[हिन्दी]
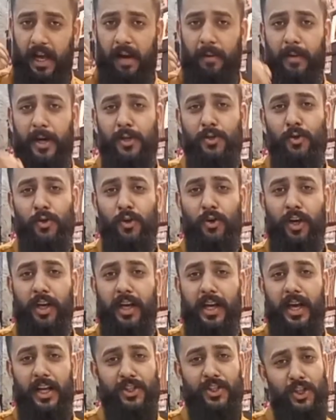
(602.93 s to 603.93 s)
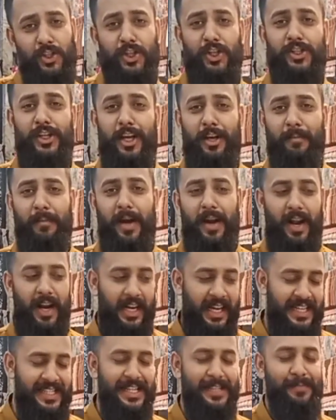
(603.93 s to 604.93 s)
मिसाल बड़ी सुनी होगी कि अच्छी चीज़ एक बार
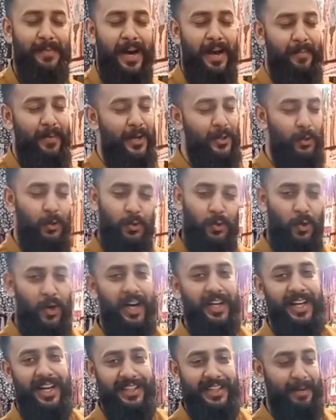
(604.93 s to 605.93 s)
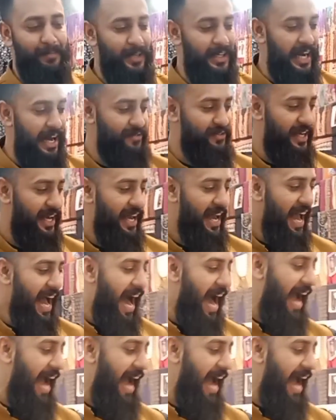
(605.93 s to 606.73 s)
हल्की चीज़ बार बार तो उसको हटा दें अपनी लाइफ से